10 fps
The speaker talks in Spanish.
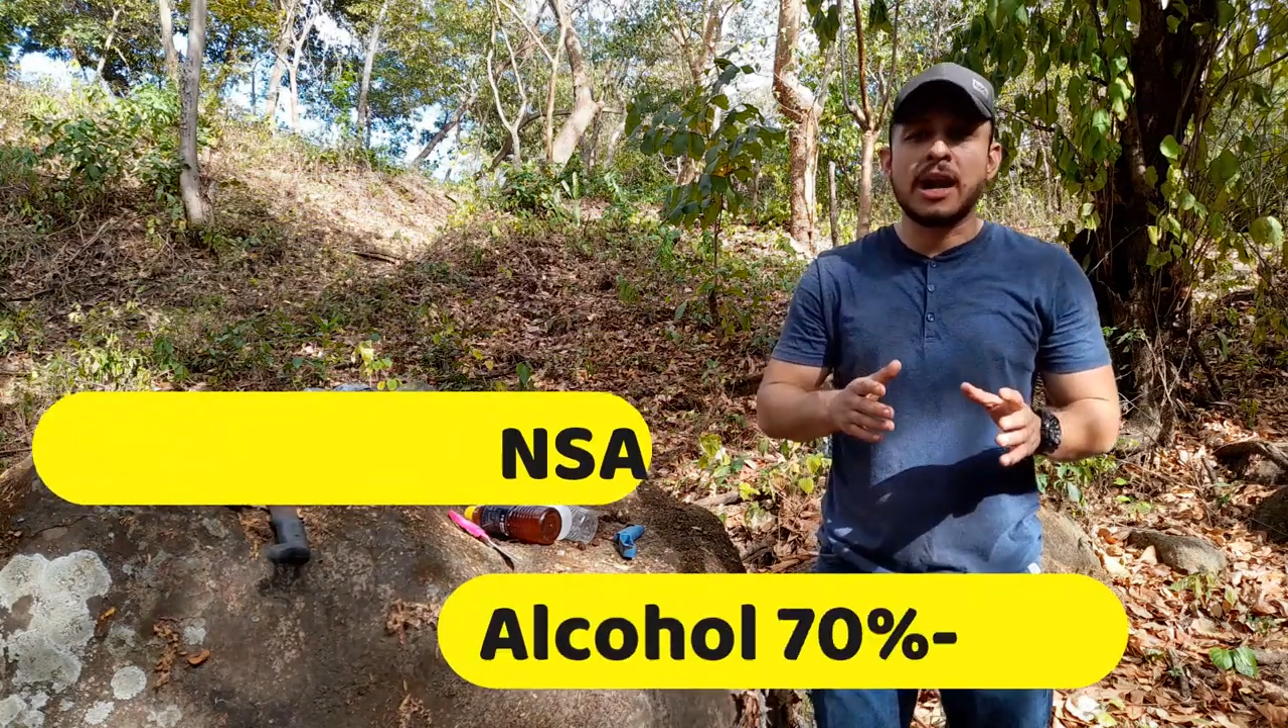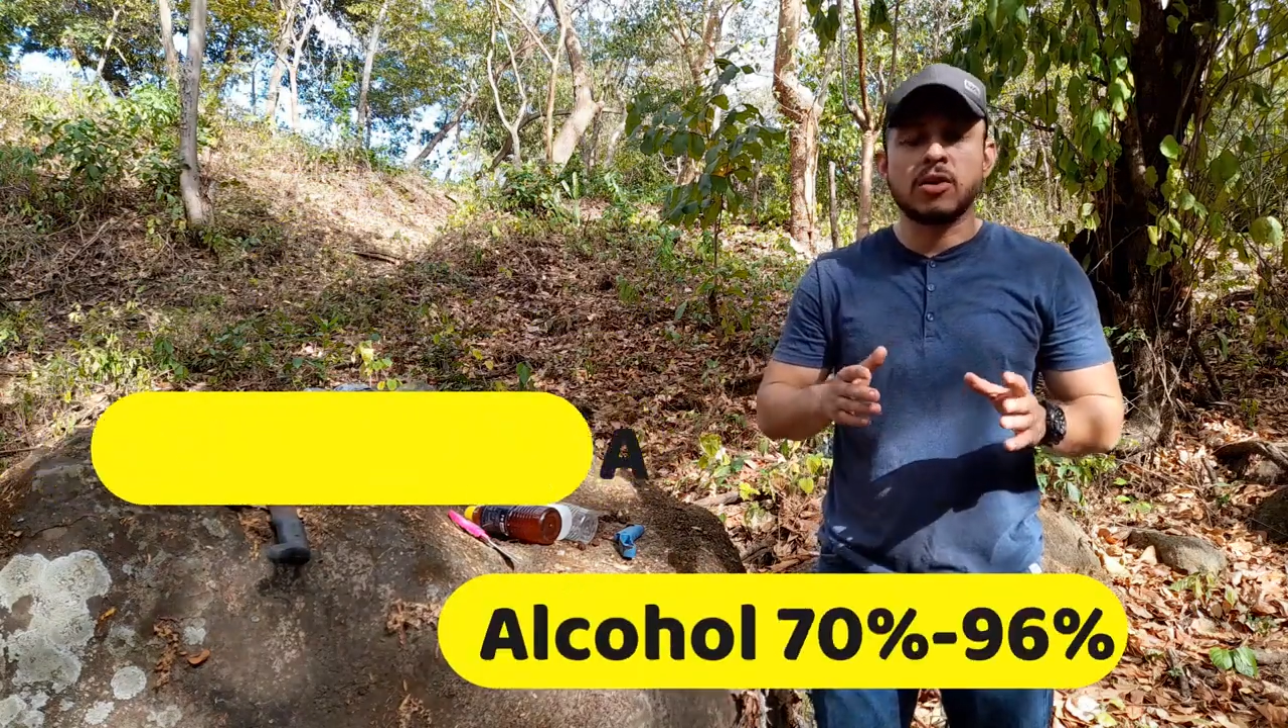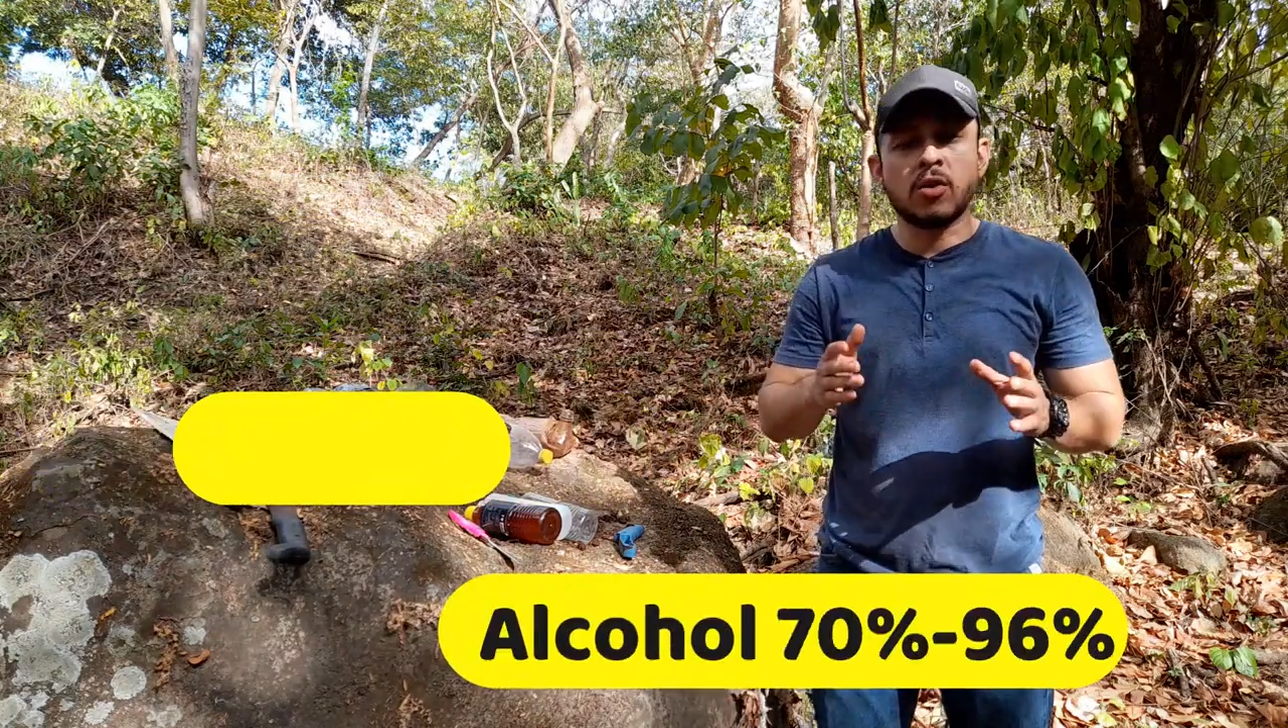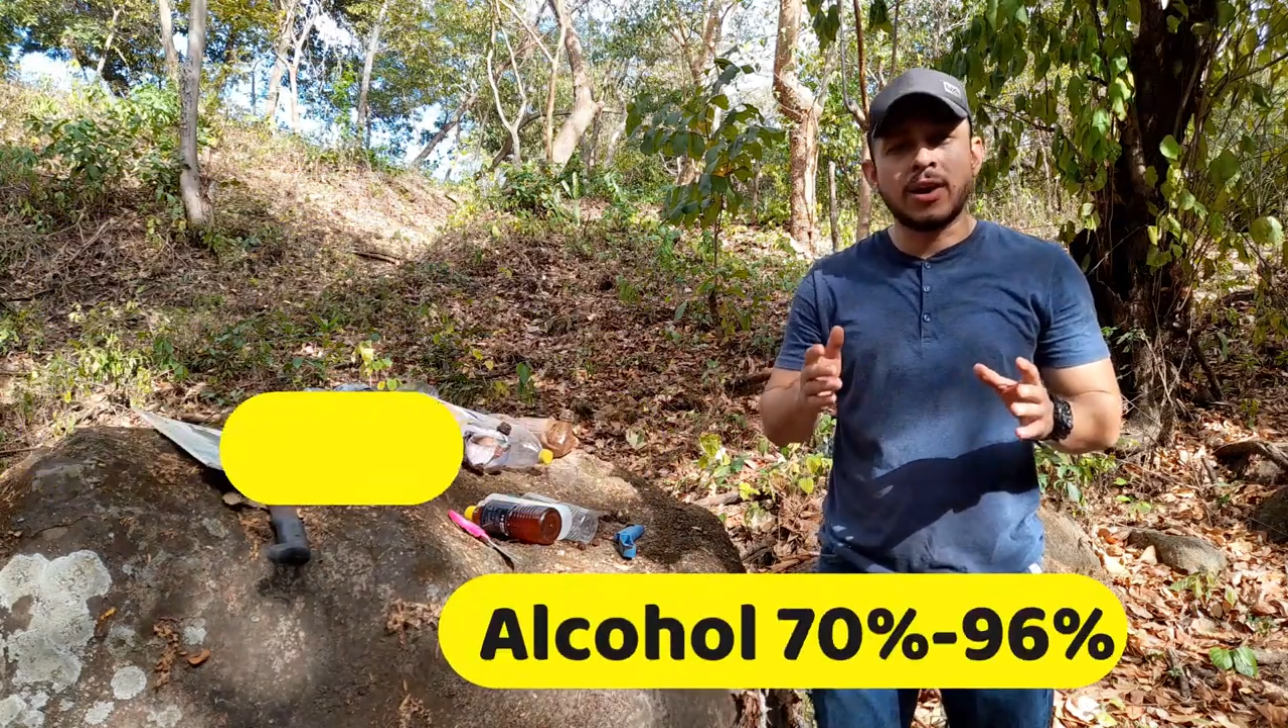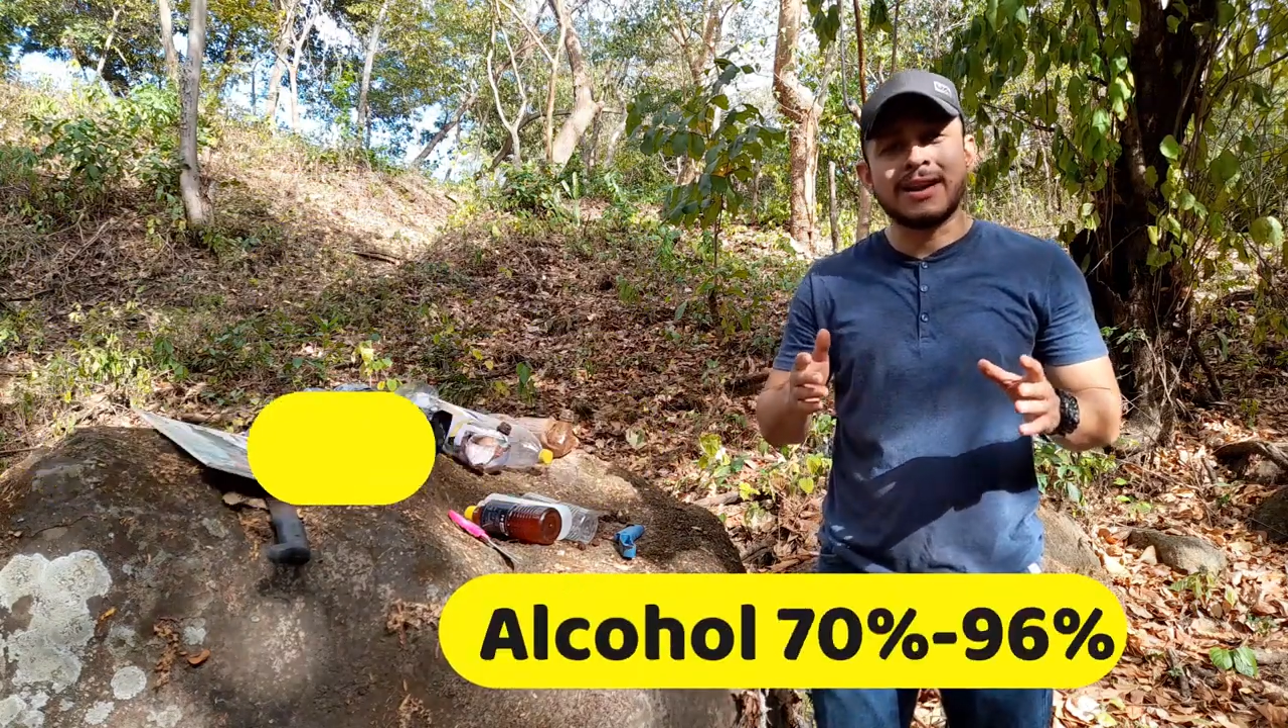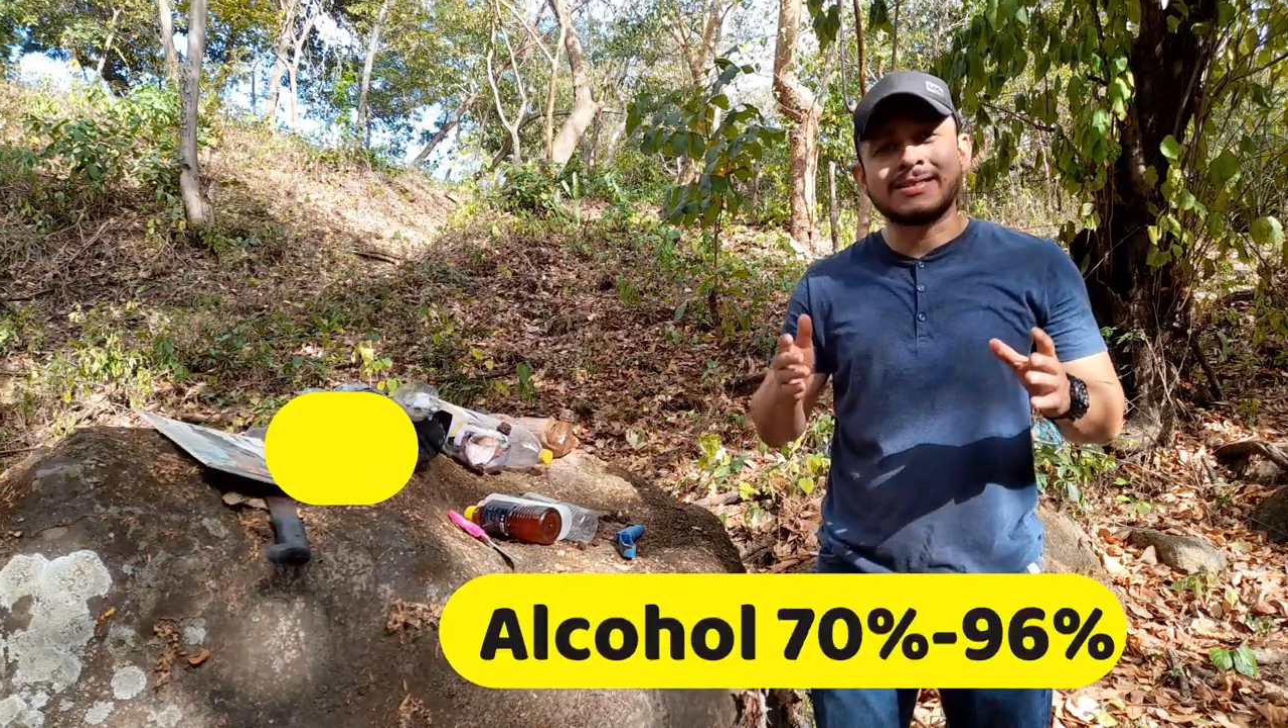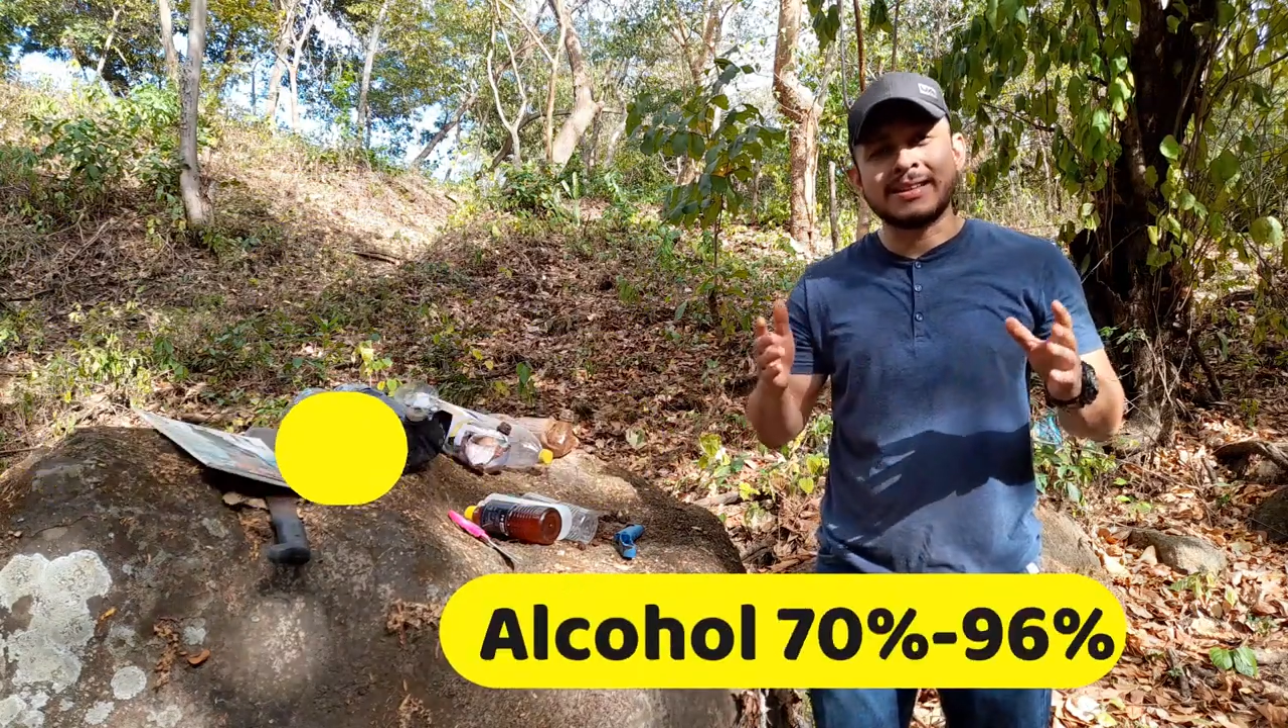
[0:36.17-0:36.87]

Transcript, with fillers: alcohol al